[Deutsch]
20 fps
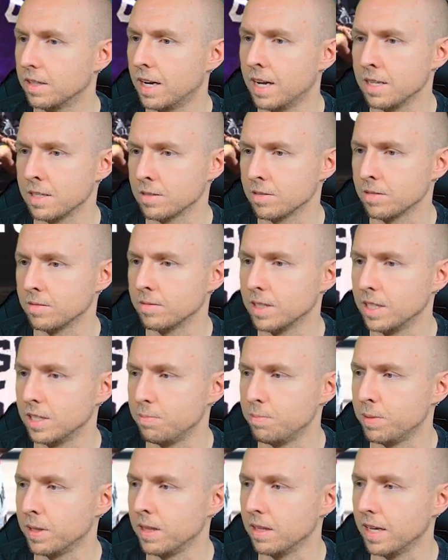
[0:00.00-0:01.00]
Also,
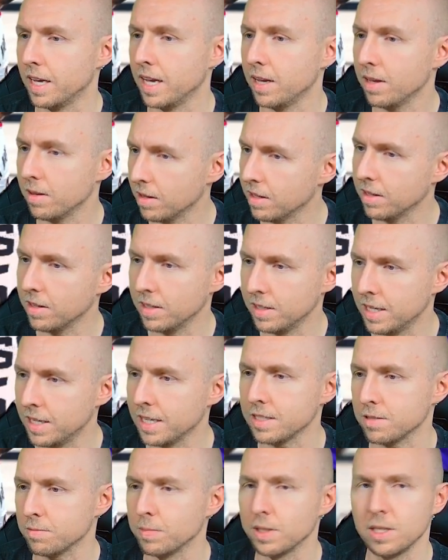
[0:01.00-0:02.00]
ich bin
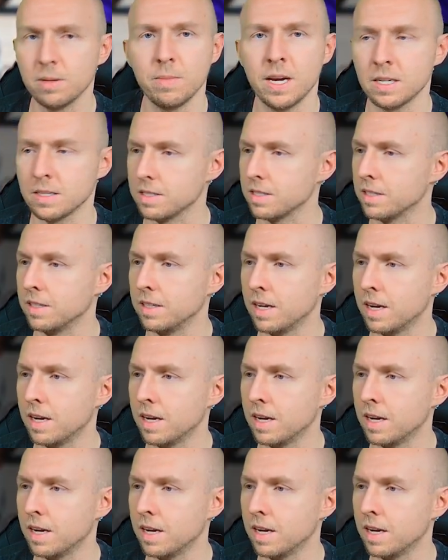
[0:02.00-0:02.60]
jetzt mit dem ersten